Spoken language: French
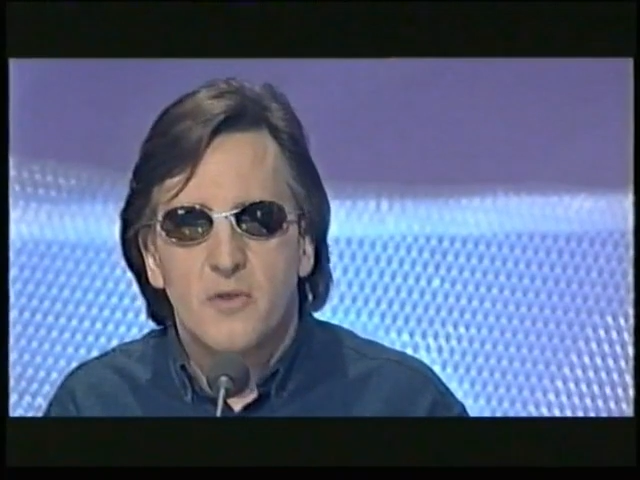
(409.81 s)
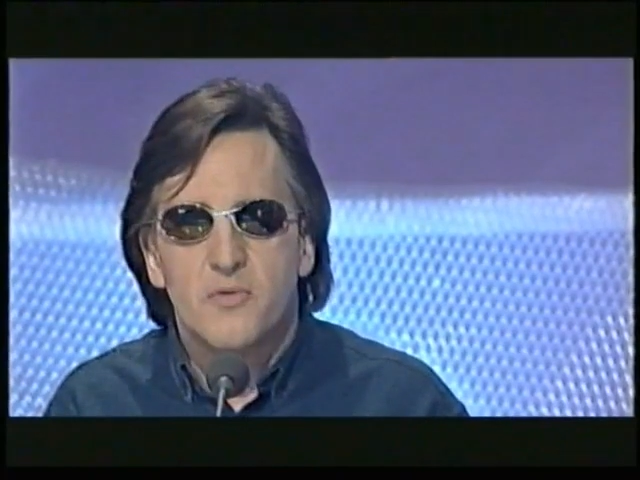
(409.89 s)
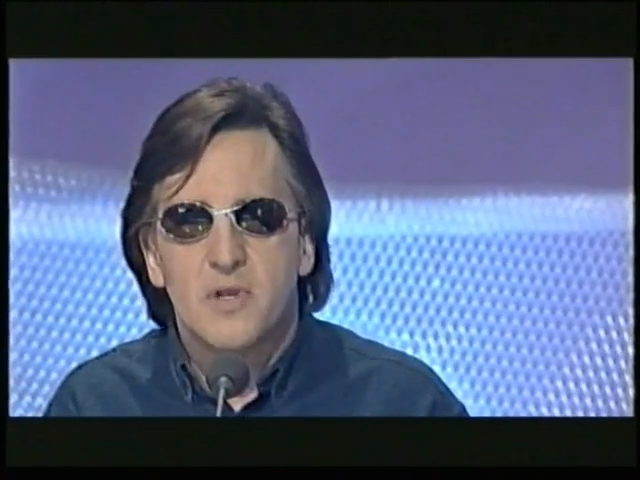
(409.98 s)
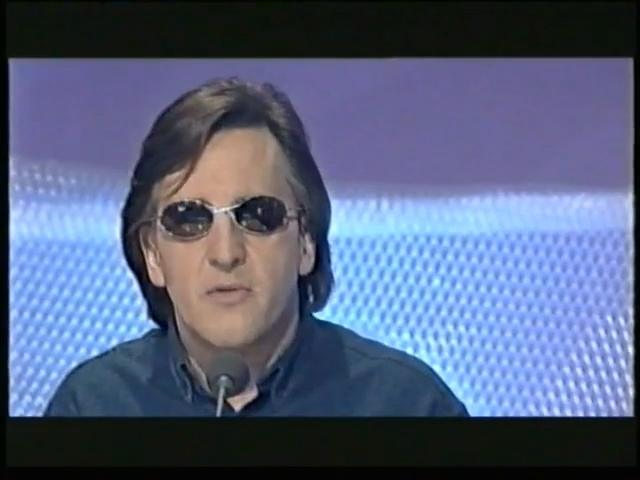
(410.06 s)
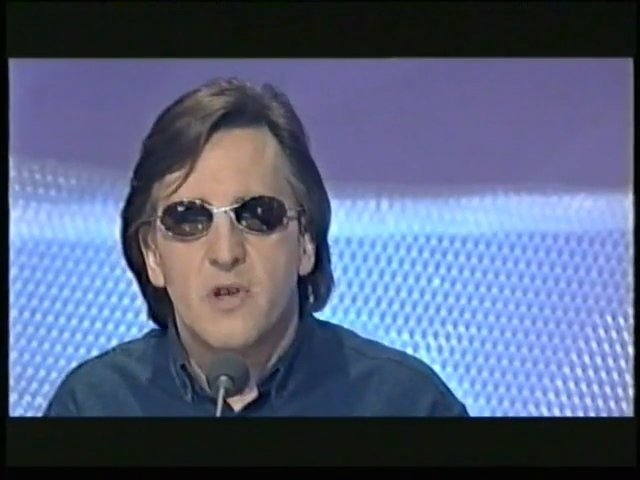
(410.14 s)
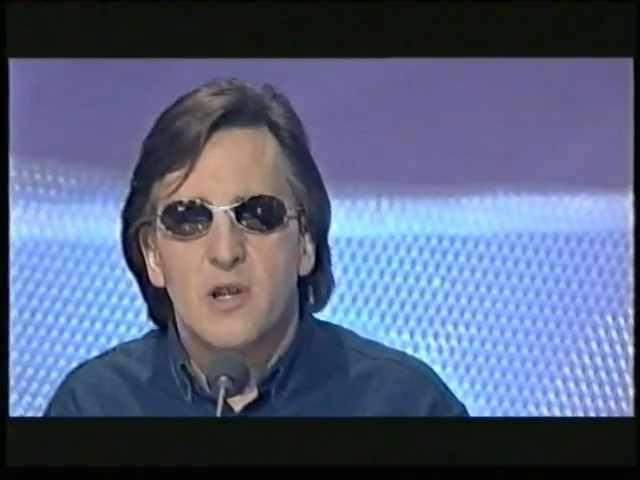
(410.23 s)

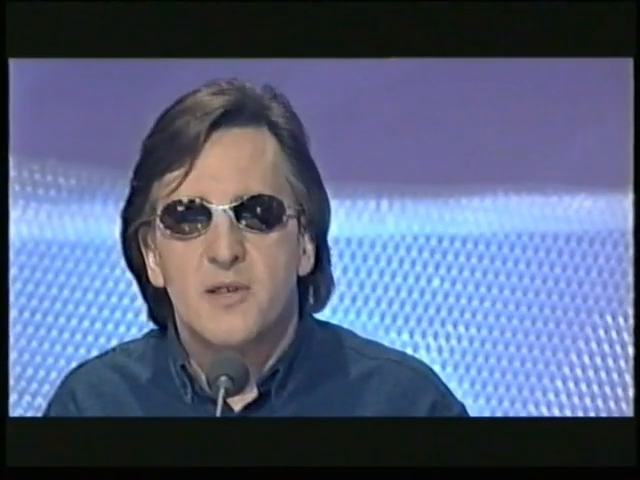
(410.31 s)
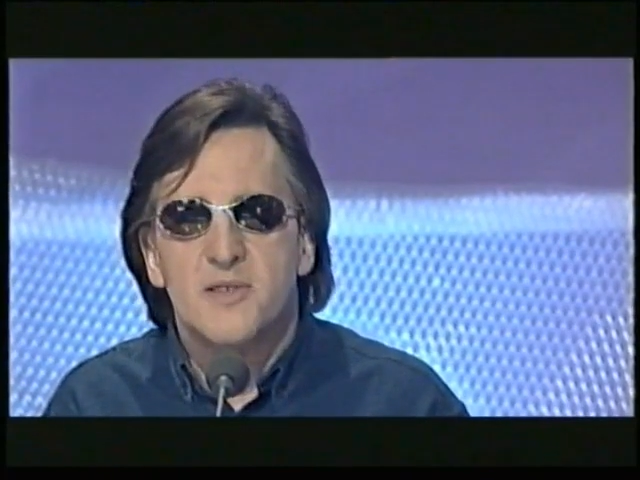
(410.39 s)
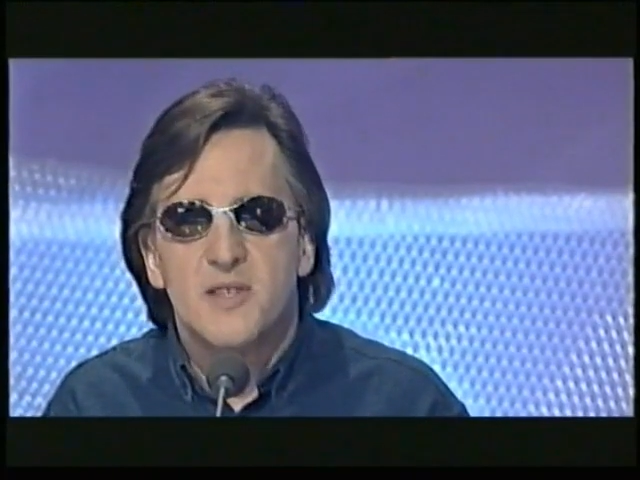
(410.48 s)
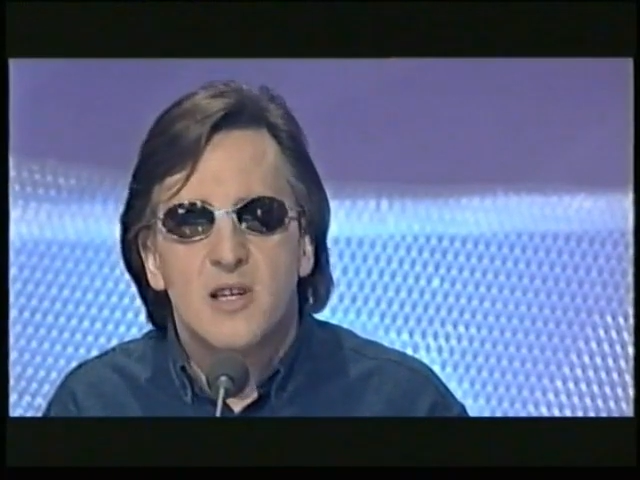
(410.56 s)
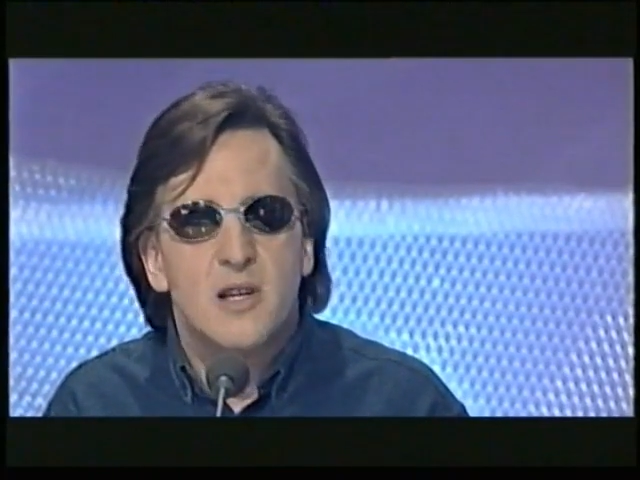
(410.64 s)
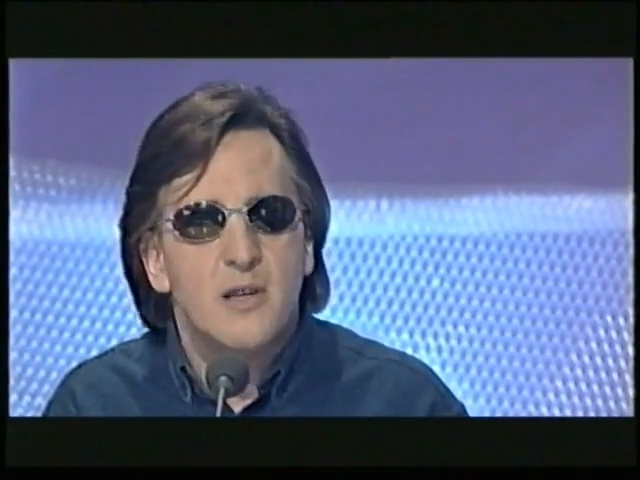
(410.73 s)
vous avez
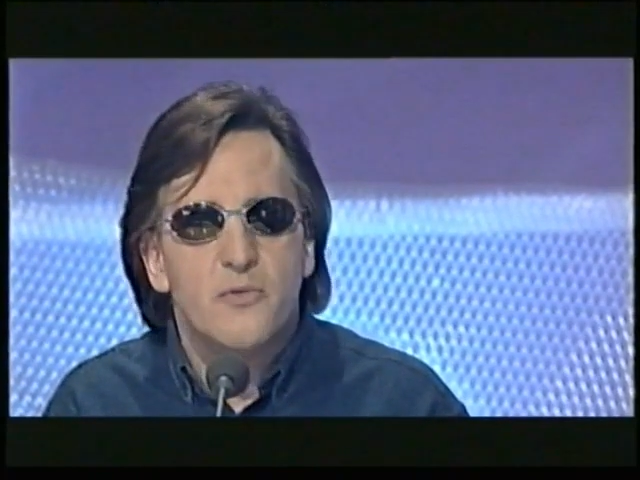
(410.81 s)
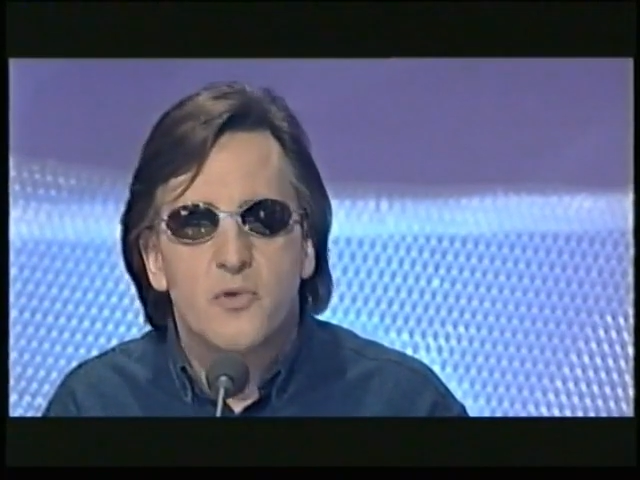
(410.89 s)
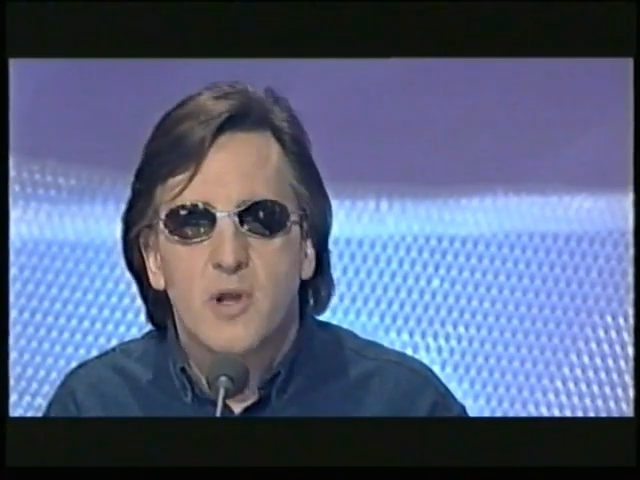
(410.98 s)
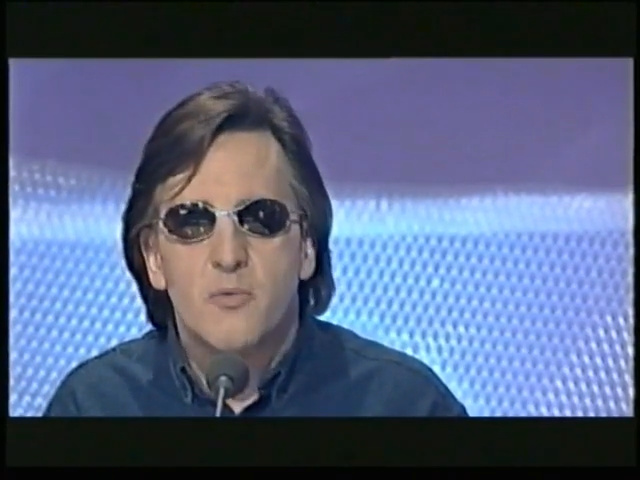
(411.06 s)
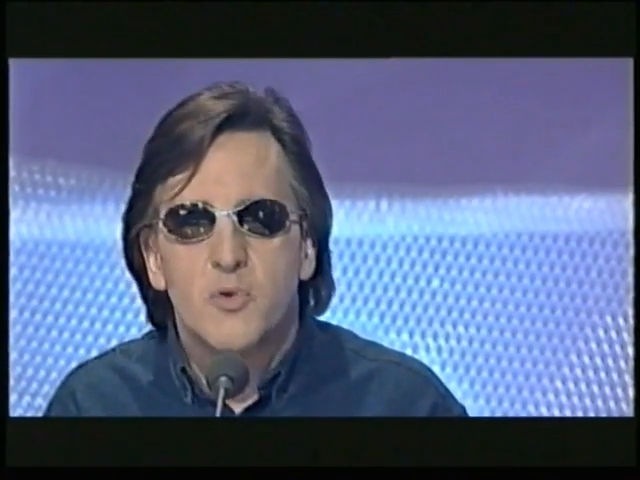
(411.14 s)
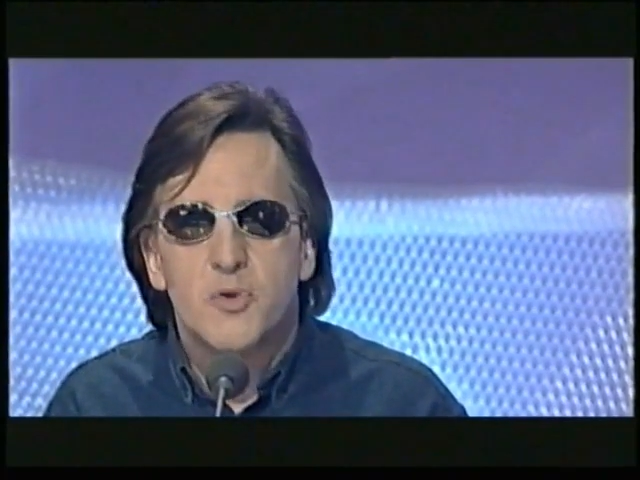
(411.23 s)
laissé aller
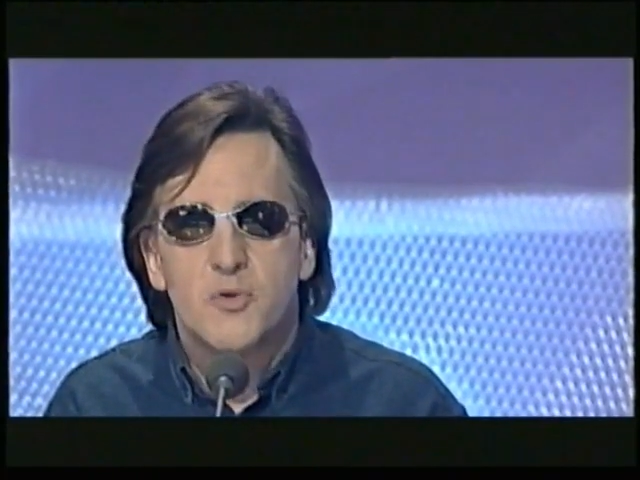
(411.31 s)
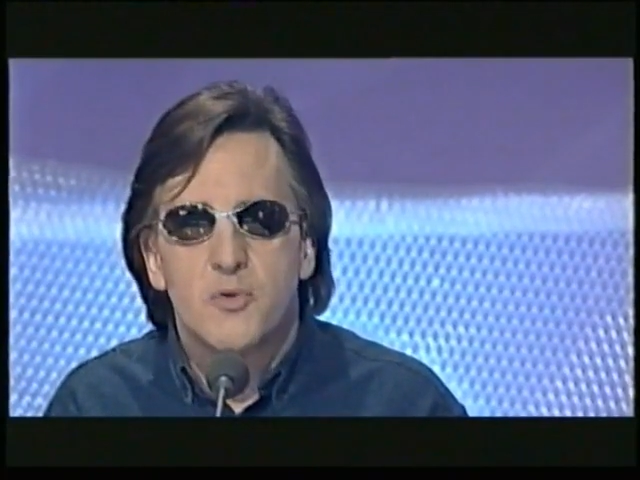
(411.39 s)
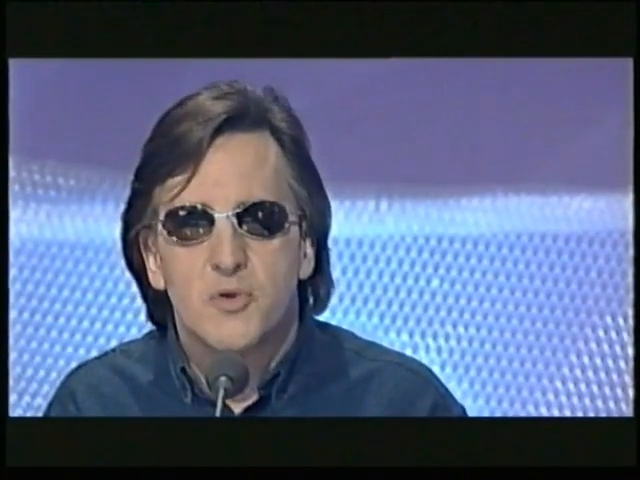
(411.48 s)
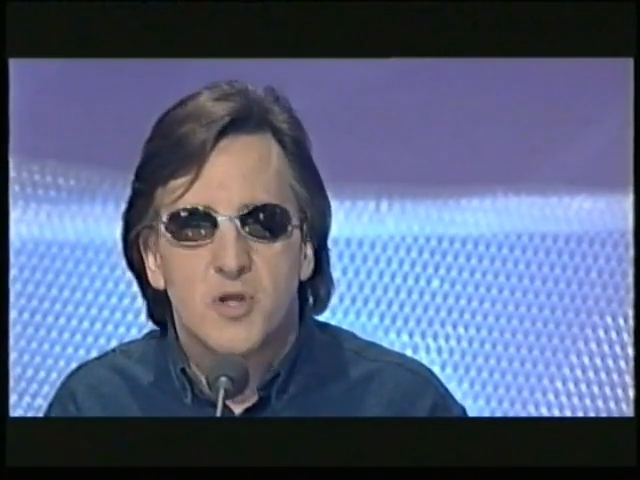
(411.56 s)
votre émotion.